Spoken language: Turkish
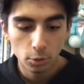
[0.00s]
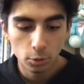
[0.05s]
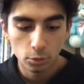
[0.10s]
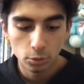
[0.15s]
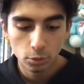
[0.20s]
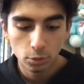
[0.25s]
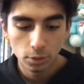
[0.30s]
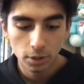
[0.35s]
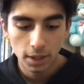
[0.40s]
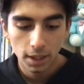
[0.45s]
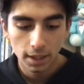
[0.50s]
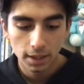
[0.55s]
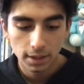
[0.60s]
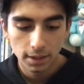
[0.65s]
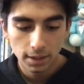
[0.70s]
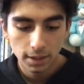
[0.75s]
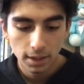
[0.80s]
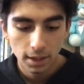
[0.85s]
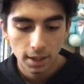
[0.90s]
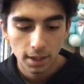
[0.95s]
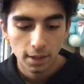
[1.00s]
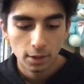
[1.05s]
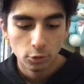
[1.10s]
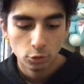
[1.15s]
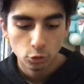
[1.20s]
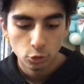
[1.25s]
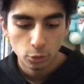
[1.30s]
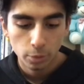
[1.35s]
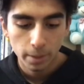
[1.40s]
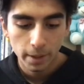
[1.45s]
ödül geldi.
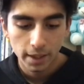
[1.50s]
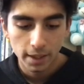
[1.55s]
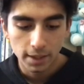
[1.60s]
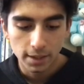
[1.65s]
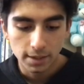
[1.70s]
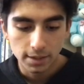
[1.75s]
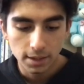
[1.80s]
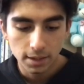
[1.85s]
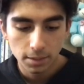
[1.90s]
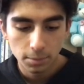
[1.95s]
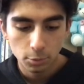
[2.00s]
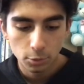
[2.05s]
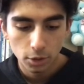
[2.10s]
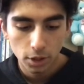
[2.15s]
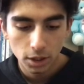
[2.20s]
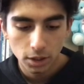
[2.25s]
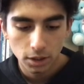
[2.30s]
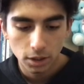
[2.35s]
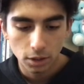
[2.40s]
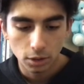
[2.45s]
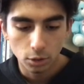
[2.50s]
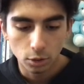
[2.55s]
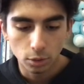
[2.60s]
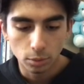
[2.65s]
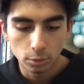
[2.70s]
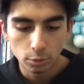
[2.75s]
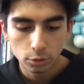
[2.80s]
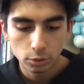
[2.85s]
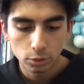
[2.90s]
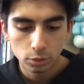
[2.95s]
Süper iksir bunu ne işe
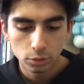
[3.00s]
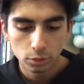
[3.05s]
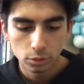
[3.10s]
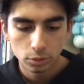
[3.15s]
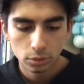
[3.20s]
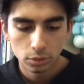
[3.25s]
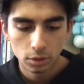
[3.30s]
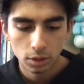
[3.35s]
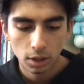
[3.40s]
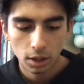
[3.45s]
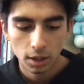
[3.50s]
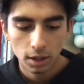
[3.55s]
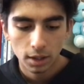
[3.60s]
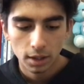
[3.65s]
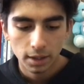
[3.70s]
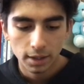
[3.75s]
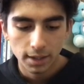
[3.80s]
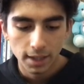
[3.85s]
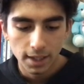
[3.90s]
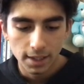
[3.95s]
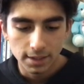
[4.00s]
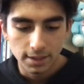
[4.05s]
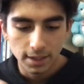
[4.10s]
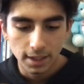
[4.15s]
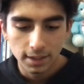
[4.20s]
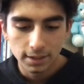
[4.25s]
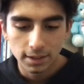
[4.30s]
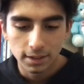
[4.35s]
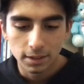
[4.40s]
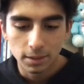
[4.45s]
yarıyormuş? Neyse
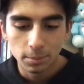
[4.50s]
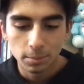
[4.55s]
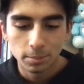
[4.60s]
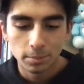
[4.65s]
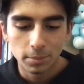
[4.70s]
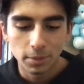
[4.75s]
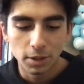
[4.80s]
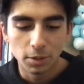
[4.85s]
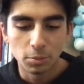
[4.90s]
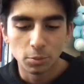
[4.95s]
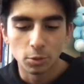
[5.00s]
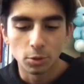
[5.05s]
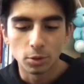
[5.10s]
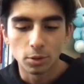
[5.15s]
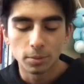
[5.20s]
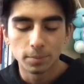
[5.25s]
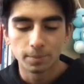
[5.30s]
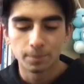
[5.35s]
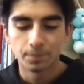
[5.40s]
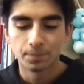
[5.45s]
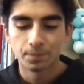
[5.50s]
alalım bilmiyorum.